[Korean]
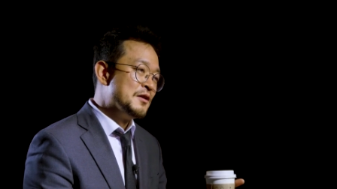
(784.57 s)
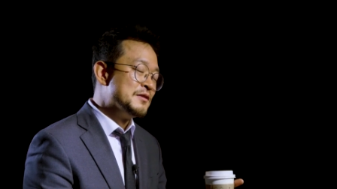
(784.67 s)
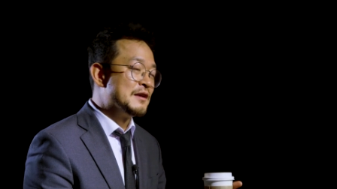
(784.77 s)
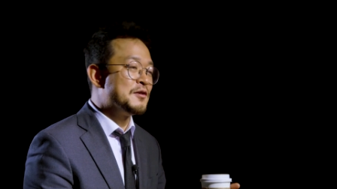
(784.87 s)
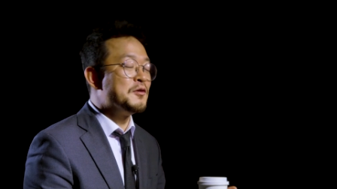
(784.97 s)

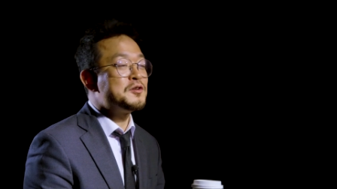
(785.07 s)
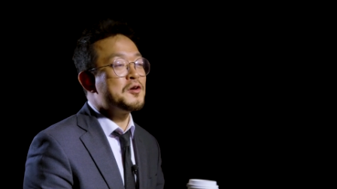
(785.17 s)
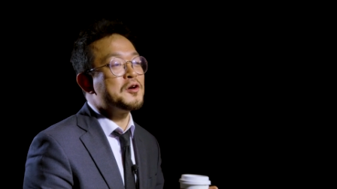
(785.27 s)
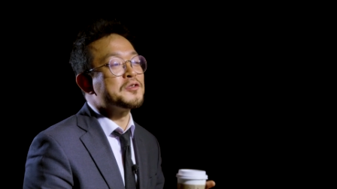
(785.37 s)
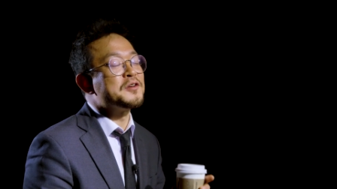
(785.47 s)
내
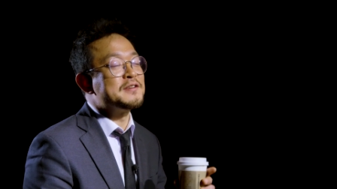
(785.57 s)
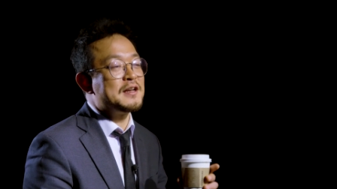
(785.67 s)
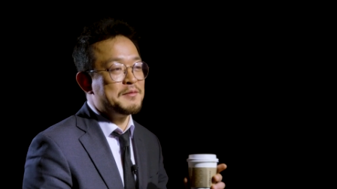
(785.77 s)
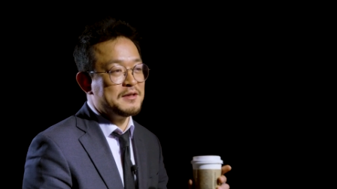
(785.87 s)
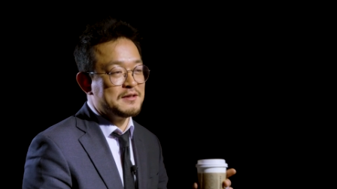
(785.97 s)
성격이 어떠한
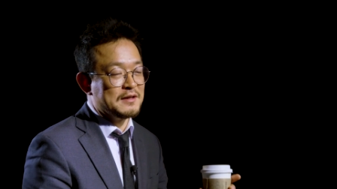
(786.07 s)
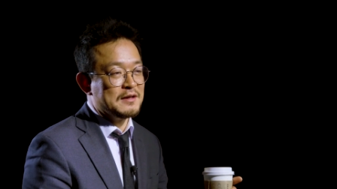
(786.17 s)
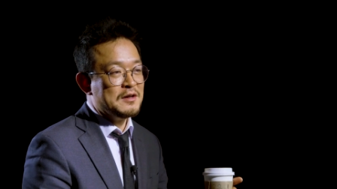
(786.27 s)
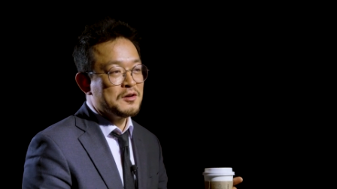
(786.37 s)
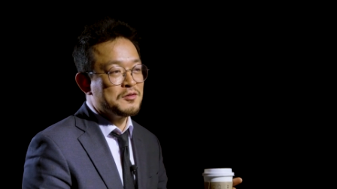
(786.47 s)
사람인지,
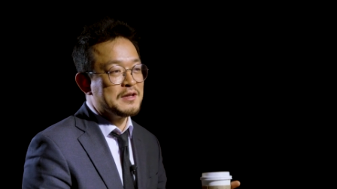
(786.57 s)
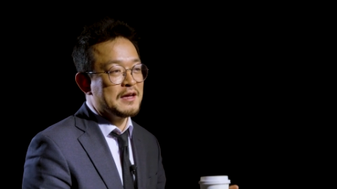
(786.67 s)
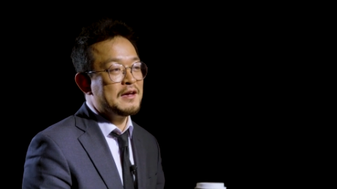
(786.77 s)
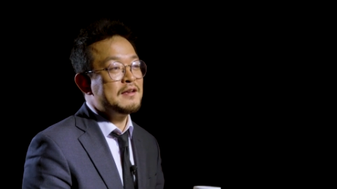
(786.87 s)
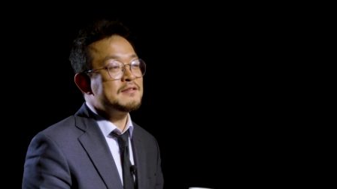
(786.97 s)
그리고 내